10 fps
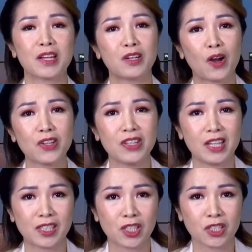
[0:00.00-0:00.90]
Nói như
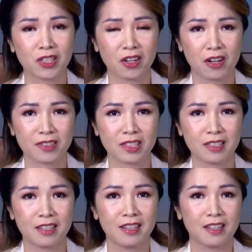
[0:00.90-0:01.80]
lời Tucker
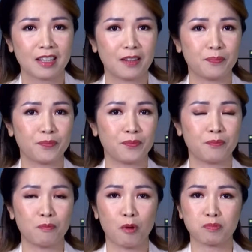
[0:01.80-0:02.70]
Carlson,
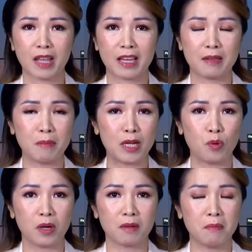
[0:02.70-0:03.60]
một tay bình
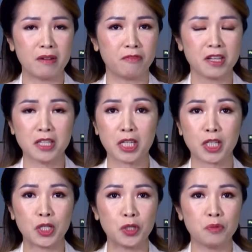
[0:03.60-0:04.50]
luận bên phía cực
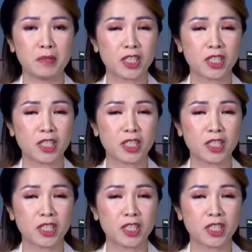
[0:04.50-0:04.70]
hữu mà